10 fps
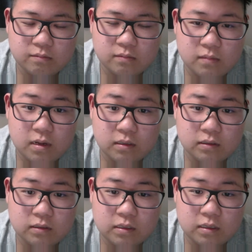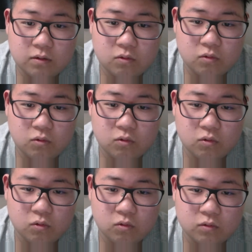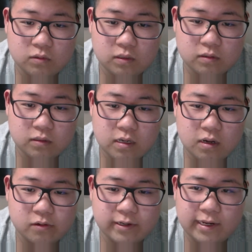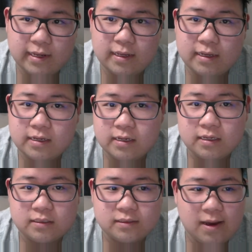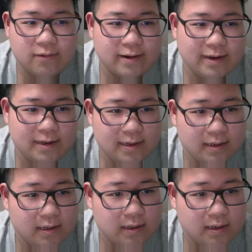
まんけいほうななおり、なおり。